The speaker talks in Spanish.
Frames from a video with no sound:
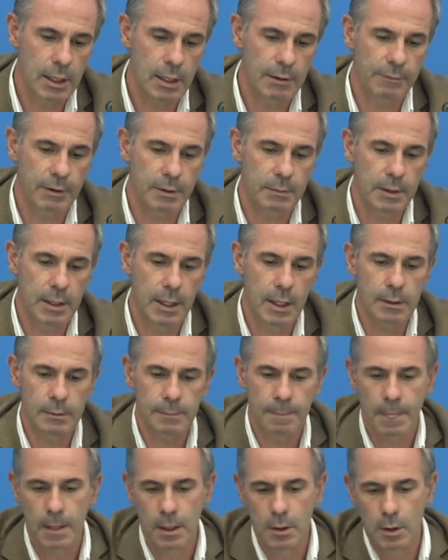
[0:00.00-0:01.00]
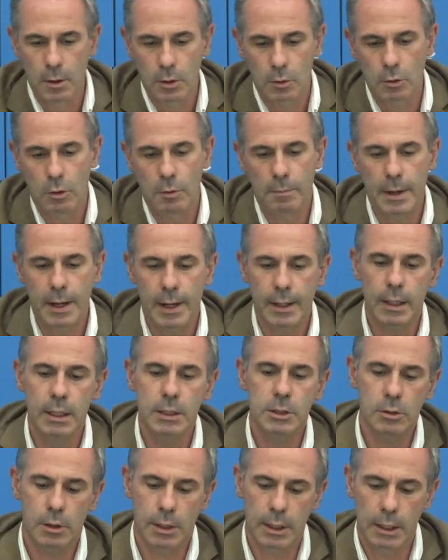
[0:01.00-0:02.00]
la enfermedad como para
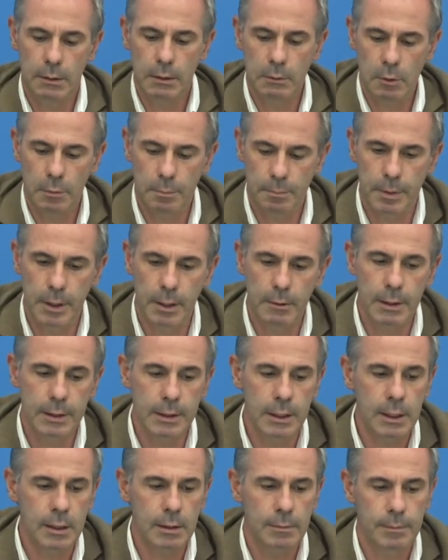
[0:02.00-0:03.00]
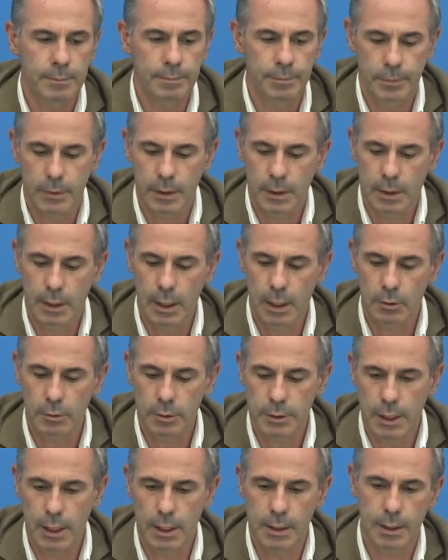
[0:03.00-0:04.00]
aquellos que debemos prevenir que la
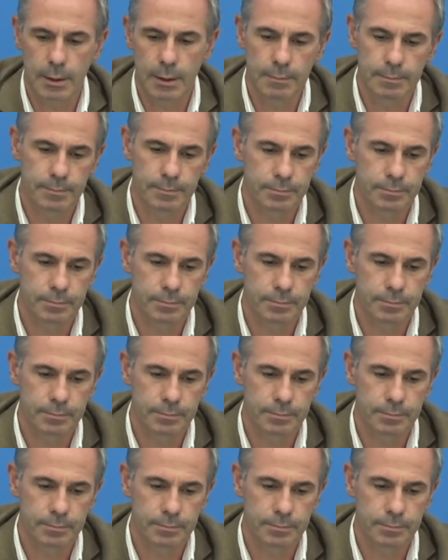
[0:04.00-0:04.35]
contraigan.